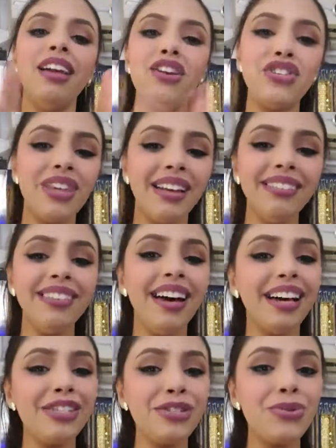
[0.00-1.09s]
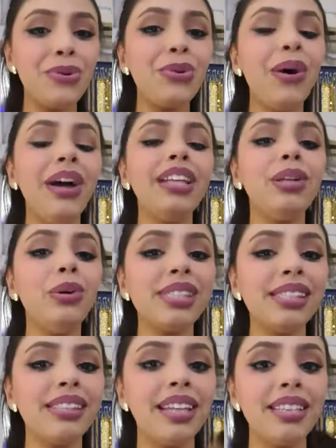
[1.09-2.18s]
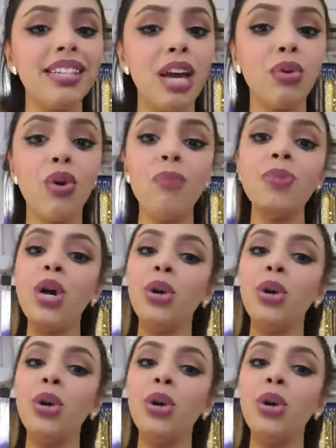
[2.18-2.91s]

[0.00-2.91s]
ان شاء الله غادي نكونوا عند حسن الظن ديالكم